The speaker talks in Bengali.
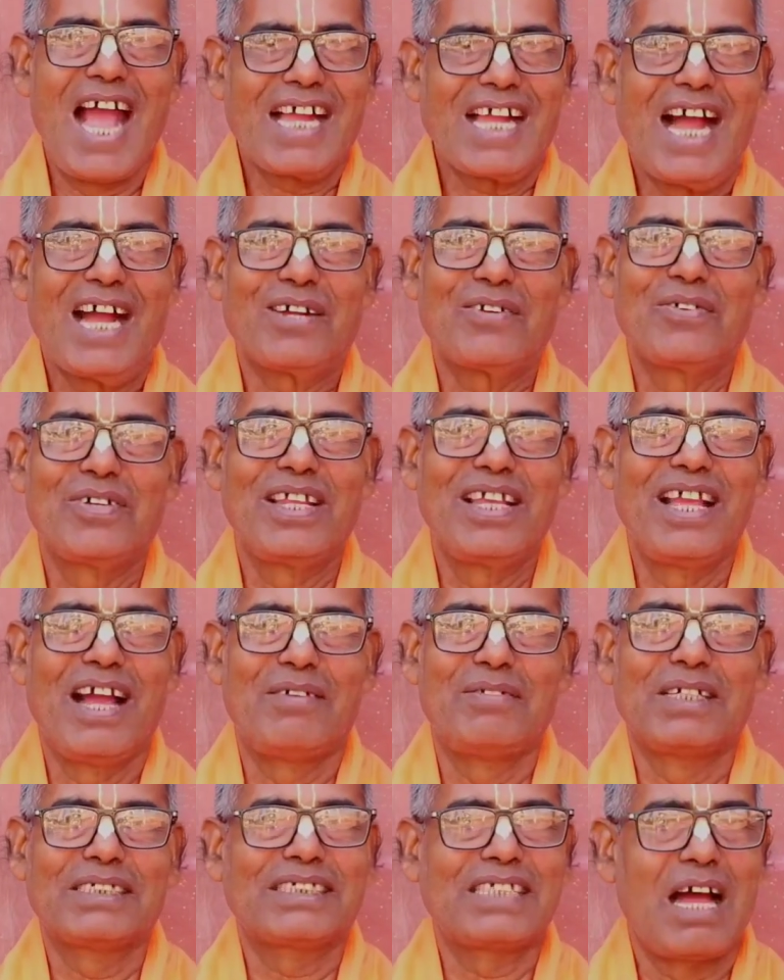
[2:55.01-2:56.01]
একা করি
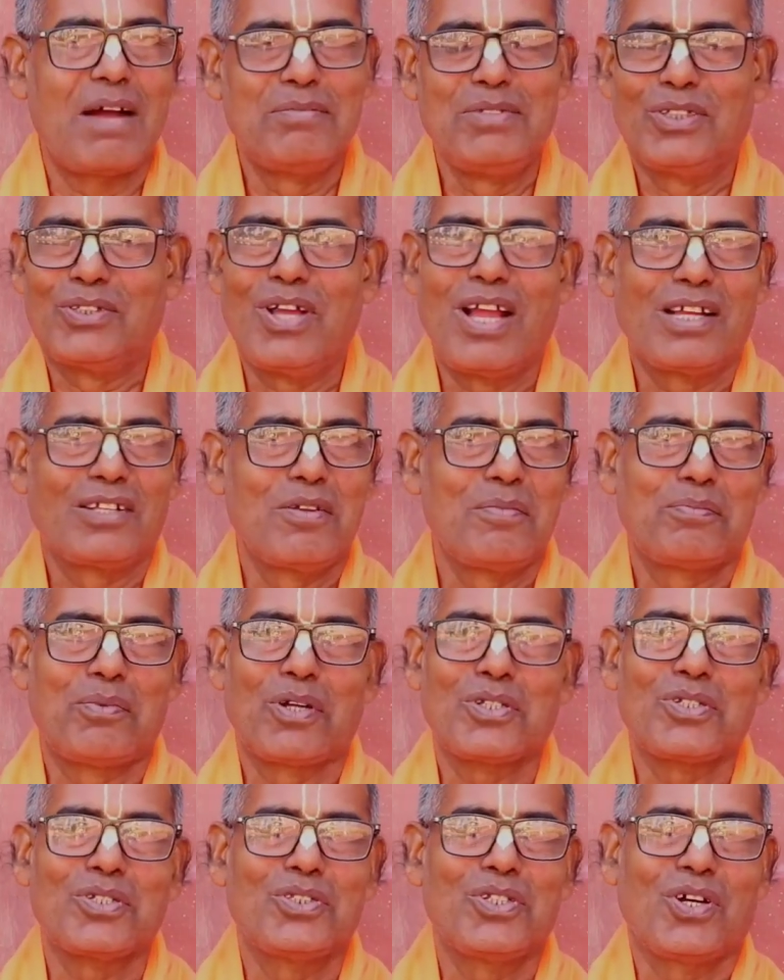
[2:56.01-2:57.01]
আমার স্বামী তো একদম
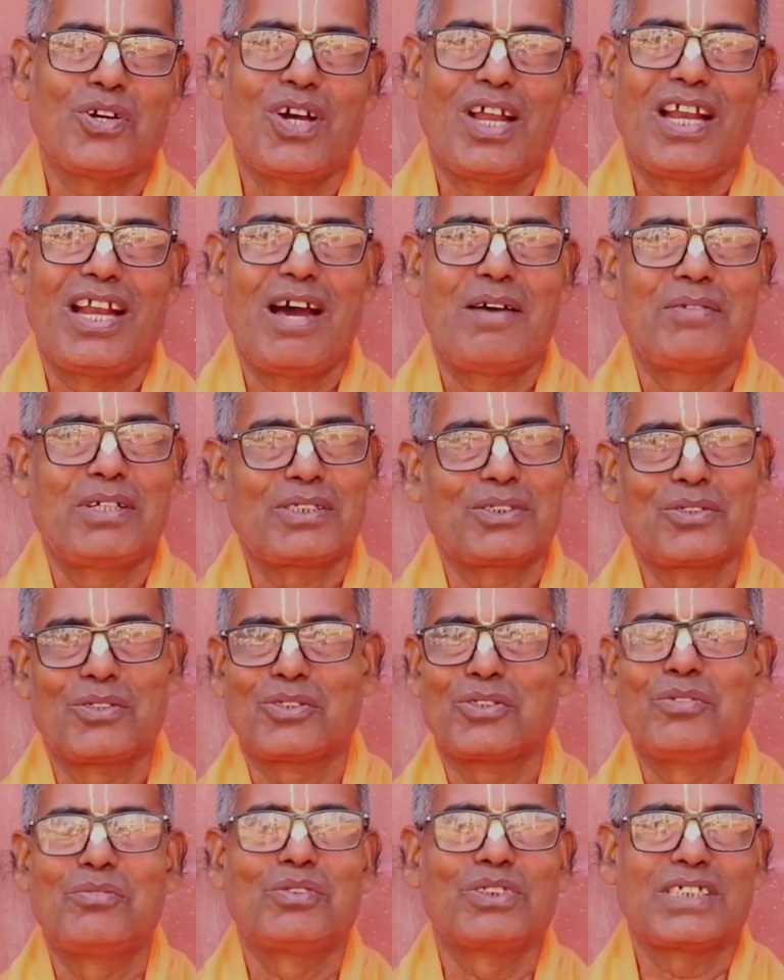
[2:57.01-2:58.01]
পছন্দ করে না আমার
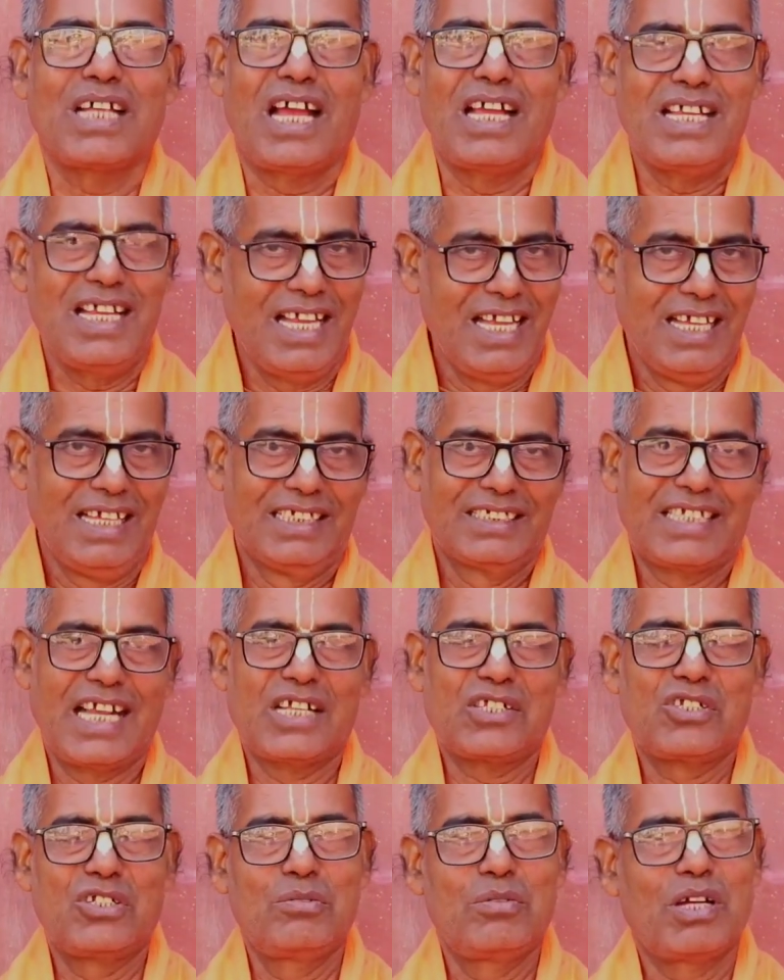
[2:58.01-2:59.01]
শ্বশুরমশাই
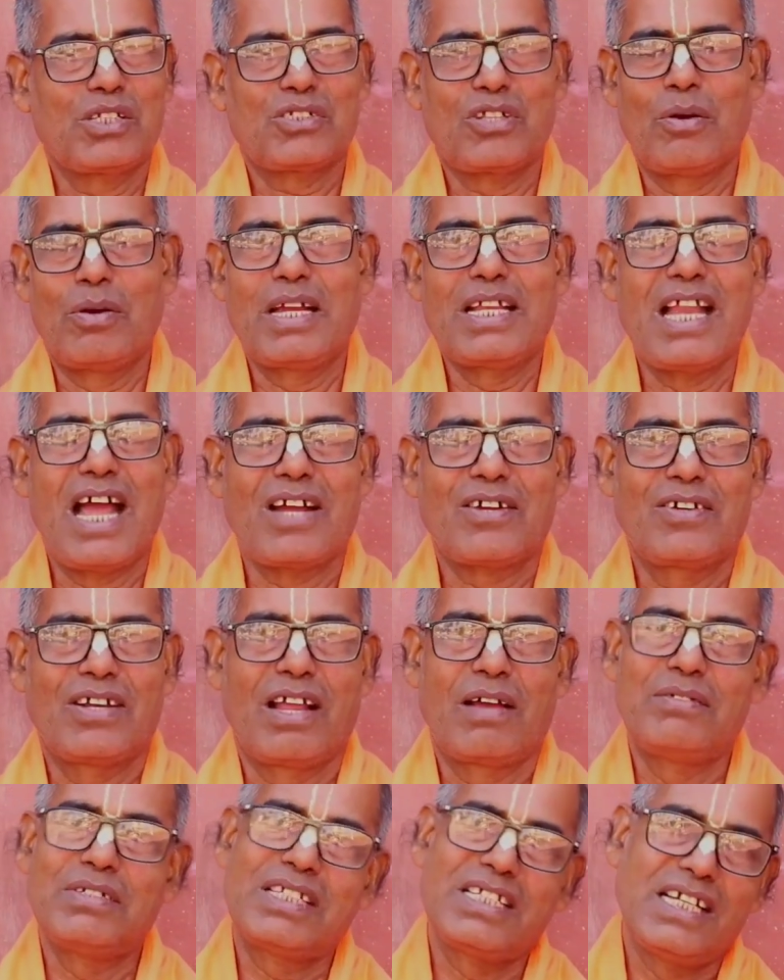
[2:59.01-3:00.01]
শাশুড়ি মা সবাই না
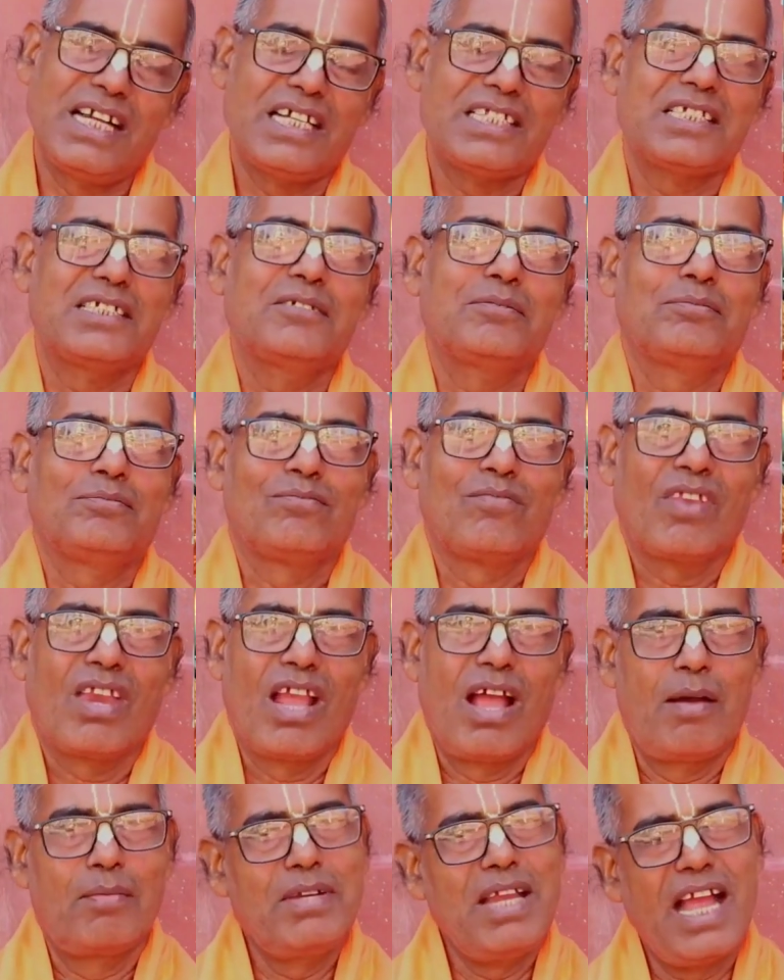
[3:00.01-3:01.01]
করে আমি ঠিক আছে
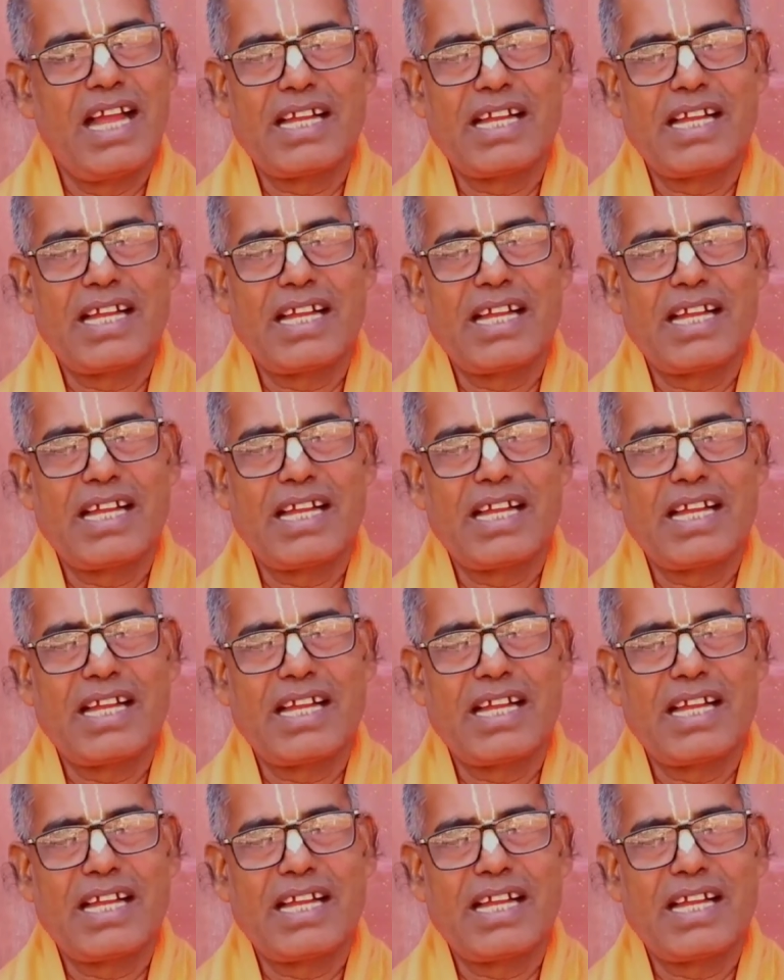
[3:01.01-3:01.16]
আপনি